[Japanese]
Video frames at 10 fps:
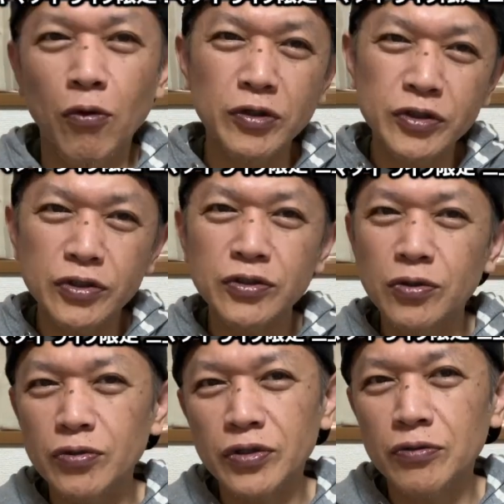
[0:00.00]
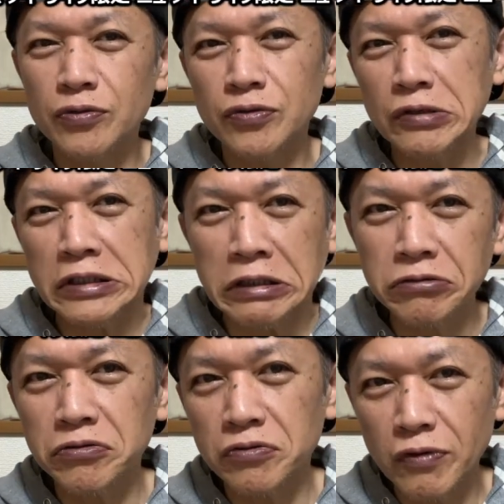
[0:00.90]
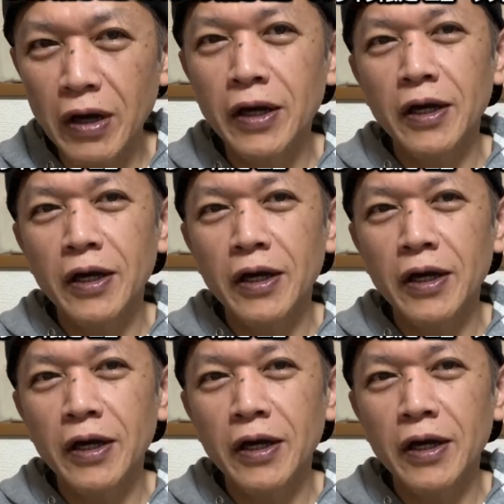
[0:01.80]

美味しい商品をお作りになるっていうことは、